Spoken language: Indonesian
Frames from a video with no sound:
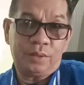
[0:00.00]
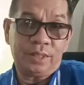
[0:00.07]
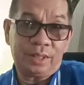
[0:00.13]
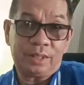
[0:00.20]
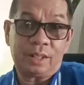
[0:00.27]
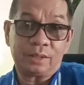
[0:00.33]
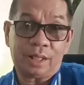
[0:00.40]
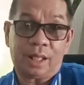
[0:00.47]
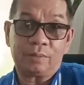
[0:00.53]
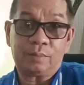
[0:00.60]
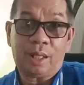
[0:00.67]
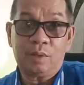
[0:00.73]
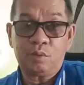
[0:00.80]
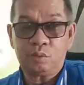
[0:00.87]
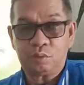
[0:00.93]
wingers yang sangat
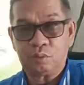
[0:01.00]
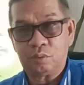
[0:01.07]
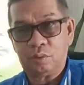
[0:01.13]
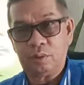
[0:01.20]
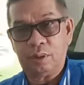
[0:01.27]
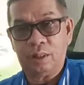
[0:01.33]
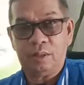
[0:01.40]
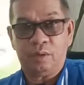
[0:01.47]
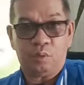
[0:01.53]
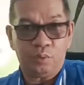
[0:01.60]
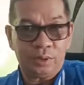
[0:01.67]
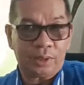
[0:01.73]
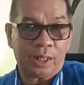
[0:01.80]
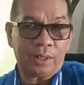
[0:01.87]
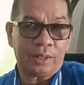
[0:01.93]
bagus. Ya.
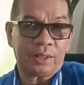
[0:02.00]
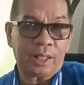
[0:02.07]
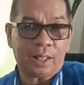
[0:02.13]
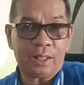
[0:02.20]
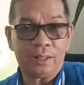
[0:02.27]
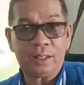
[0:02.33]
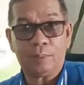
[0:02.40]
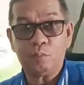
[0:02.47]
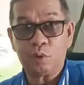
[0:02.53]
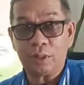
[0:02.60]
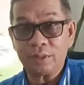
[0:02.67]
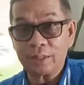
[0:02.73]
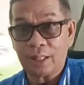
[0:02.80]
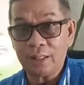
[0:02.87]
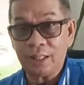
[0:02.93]
Witan di kanan dan
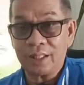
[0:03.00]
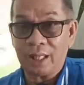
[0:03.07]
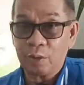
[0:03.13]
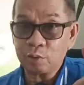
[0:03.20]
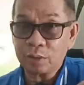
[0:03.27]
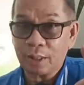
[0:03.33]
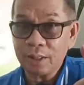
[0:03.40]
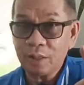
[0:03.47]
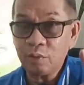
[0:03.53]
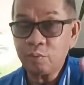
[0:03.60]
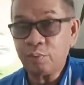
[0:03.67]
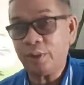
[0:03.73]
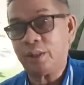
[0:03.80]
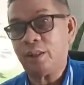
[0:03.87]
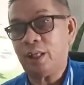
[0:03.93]
mungkin Sadil. Kalau Sadil
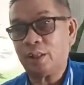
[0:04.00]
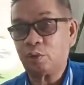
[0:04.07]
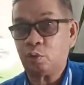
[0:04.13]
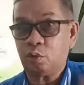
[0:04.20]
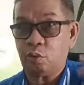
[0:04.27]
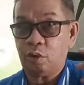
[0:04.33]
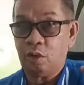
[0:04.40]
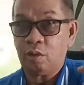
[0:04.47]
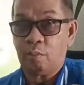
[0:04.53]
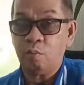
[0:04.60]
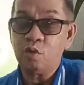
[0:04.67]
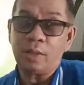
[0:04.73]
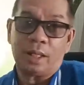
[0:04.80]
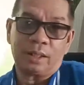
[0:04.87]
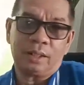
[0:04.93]
fit atau
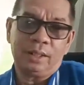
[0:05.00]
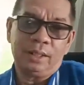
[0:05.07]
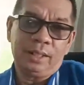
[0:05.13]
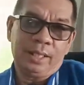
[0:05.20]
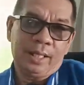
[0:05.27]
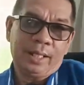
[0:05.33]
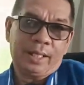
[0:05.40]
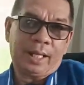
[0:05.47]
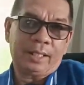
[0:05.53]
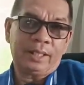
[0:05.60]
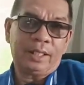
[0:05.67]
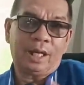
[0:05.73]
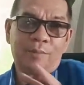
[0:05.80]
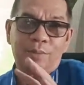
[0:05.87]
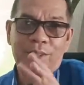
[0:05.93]
bugar.
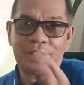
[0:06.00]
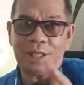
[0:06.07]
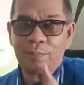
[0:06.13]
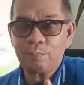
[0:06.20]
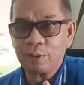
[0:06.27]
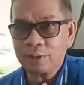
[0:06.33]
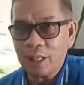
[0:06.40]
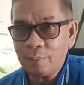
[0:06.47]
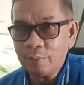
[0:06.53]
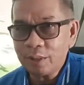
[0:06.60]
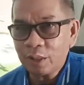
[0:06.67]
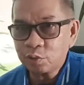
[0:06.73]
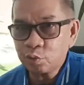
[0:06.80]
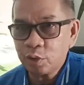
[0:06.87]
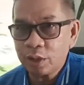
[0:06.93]
Karena dalam latihan pertama
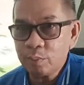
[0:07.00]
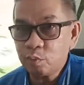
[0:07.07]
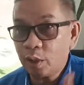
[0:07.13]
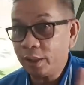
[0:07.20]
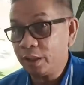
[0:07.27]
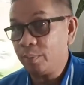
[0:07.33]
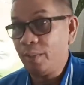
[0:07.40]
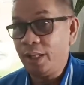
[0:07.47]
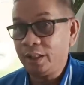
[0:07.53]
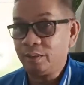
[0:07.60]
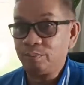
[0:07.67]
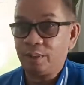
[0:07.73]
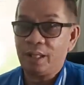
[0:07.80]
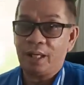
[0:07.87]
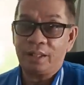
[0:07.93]
yang sudah dimulai
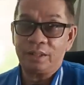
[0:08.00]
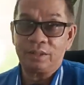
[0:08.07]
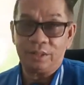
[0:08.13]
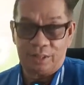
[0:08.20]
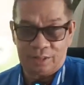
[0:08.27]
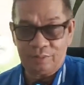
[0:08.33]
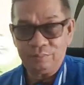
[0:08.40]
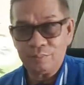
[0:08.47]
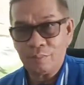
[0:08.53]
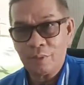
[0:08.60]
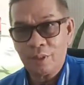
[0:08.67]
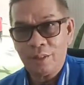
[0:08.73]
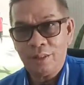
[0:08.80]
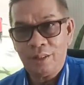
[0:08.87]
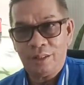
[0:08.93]
kemarin pada hari Senin,
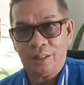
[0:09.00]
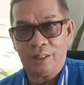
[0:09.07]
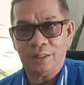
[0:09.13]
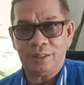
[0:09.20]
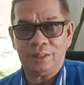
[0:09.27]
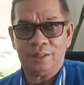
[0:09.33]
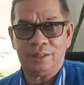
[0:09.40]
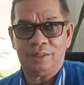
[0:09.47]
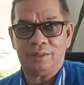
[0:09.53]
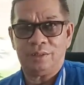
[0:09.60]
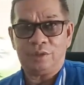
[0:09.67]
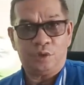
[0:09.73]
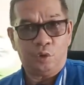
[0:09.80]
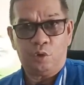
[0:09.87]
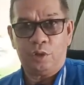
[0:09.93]
ya di
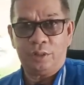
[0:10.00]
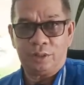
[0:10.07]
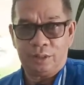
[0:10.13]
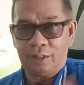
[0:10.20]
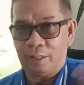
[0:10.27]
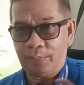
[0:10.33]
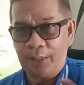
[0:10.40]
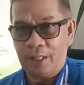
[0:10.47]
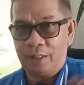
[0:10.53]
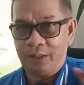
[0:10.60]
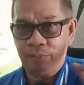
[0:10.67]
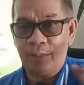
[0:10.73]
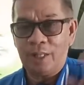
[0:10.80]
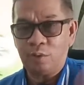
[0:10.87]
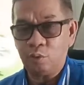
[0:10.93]
Sidolik, di lapangan
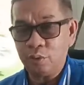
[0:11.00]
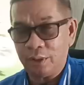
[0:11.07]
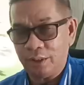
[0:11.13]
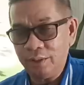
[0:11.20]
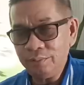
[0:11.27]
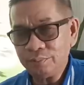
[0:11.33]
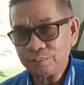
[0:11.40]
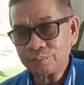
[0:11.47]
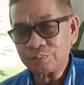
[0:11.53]
di Bandung ini,